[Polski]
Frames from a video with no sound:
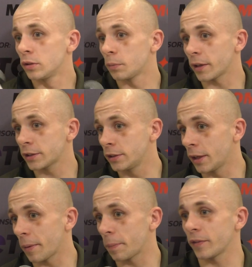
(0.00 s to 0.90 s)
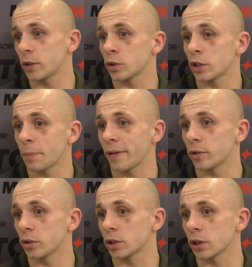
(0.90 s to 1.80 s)
No Marcin Neumann no powiedział, że na
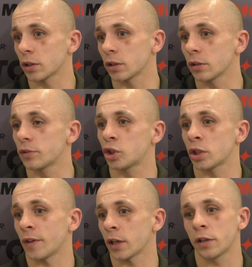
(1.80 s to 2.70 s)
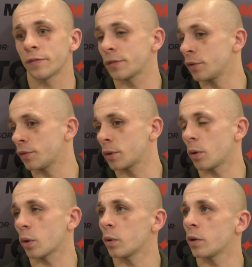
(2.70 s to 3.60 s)
pewno, że trzy walki w, w tym
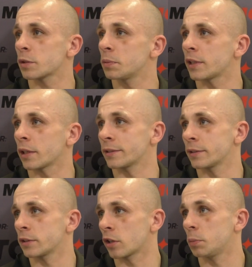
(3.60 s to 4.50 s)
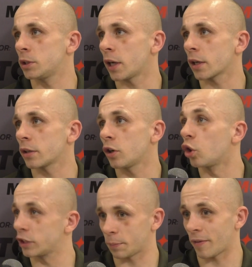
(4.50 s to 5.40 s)
roku jest mi w stanie zrobić, tak?
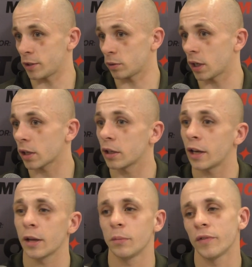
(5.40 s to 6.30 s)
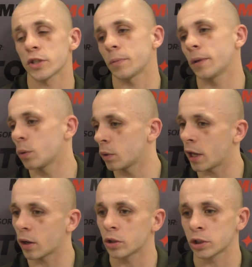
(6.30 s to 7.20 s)
On tak powiedział, tak? Ja nie mówię, że będę u
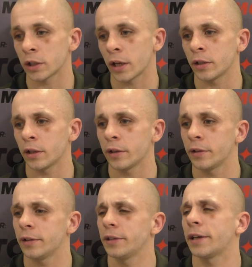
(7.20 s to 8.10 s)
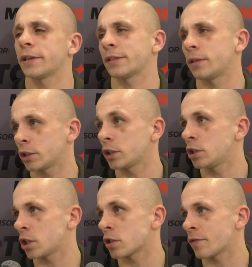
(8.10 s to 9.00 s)
niego, czy ten, ja jestem na dzień
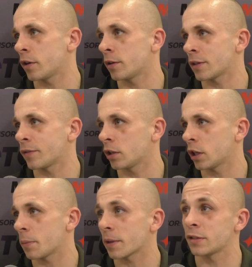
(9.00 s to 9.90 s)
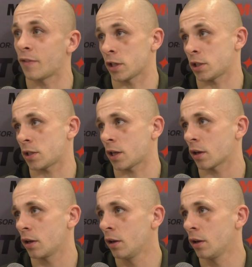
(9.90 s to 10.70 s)
dzisiejszy wolnym zawodnikiem, jak chcę walczyć, tak?